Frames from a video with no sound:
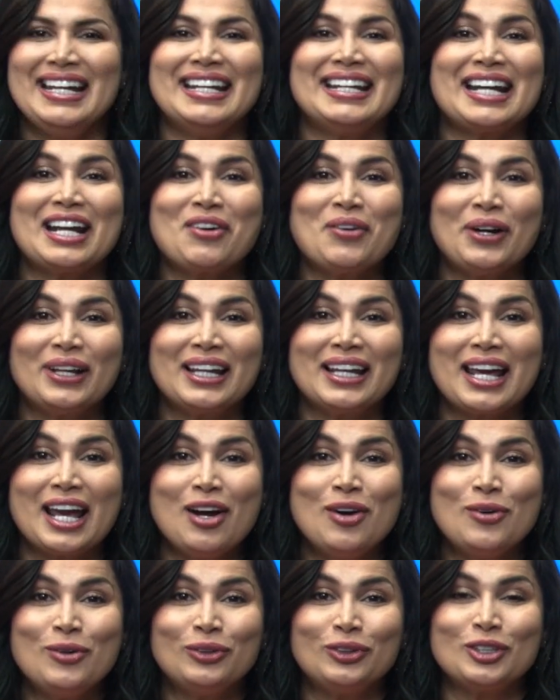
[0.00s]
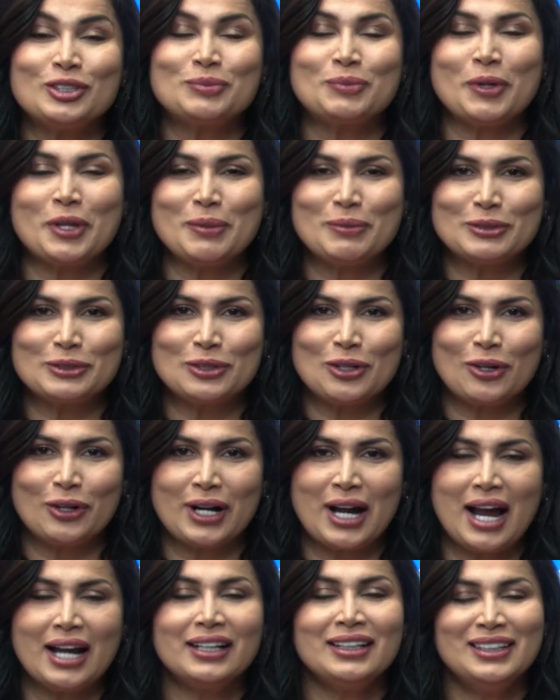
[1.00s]
Y recuerde que juntos podemos
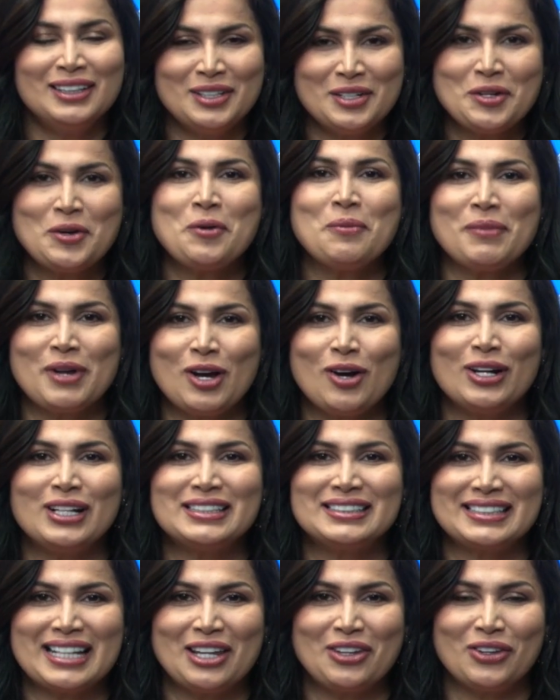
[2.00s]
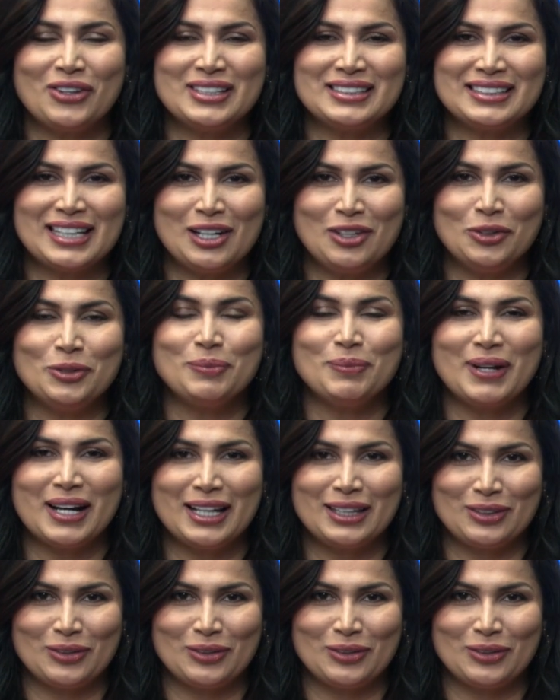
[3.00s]
lograr un mejor estado de salud para